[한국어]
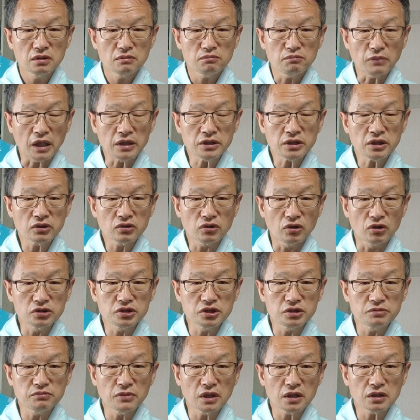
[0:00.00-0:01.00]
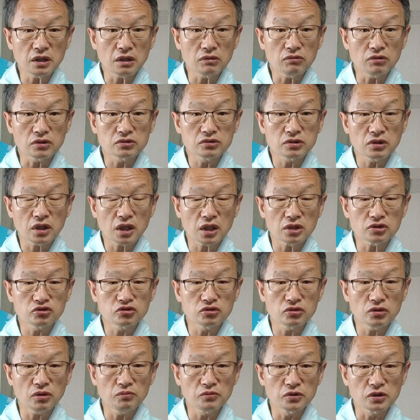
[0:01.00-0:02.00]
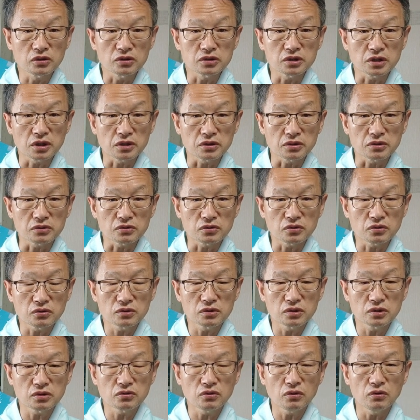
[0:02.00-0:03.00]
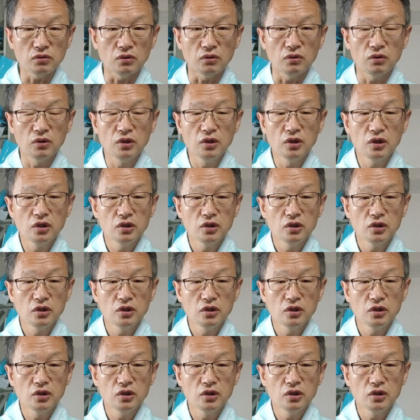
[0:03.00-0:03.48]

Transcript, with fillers: 마냥 거짓말이라고할 수는 없는 거잖아요. 또 그리고